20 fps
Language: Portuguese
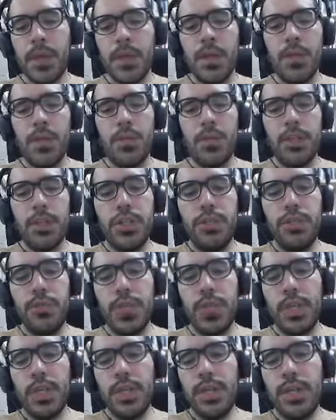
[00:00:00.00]
Então a gente
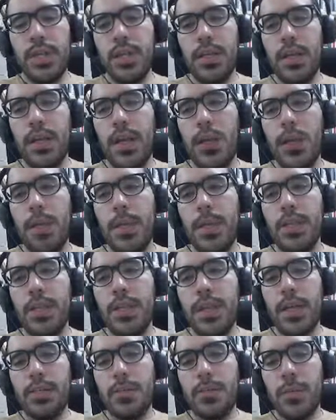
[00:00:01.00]
vê aqui que realmente
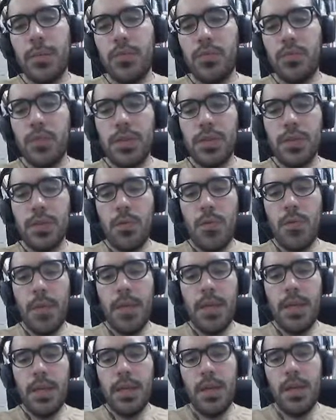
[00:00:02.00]
essa é uma situação
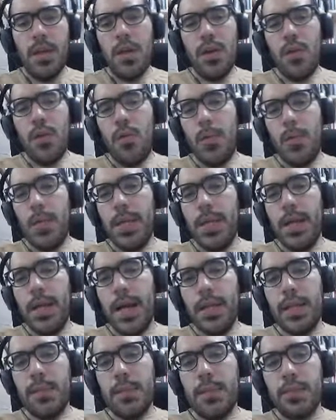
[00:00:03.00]
bem
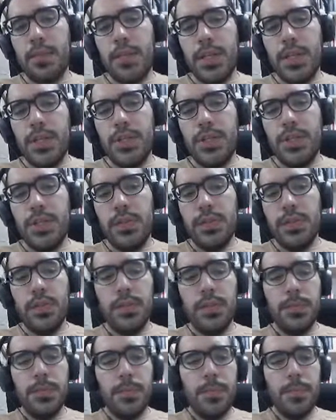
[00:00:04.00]
complicada para os
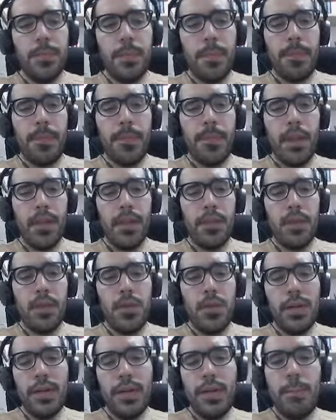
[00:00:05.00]
varejistas.
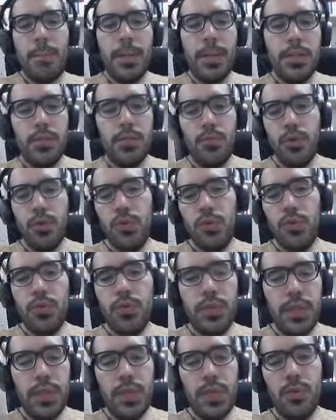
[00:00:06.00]
Então ela depende muito dos
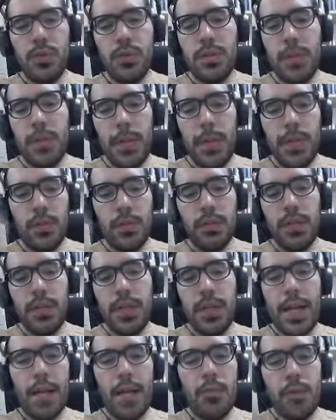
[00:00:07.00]
ciclos também, do
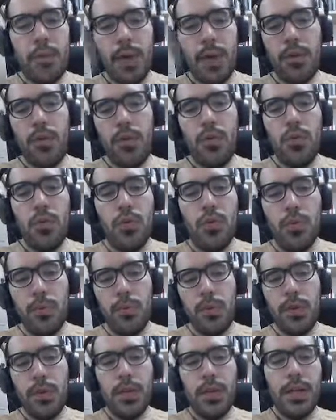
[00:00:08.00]
cenário
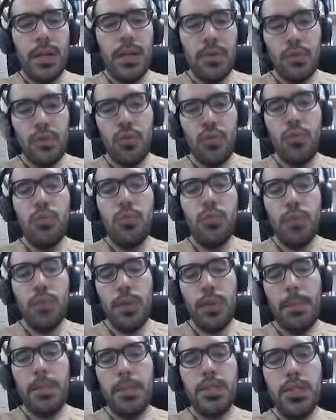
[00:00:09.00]
macroeconômico, né? Claro que todo mundo
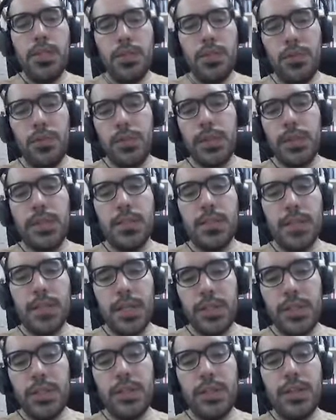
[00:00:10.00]
depende disso, mas as
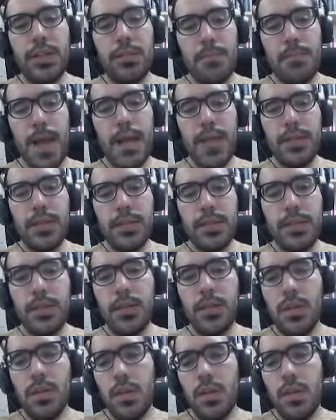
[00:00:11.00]
varejistas mais, né?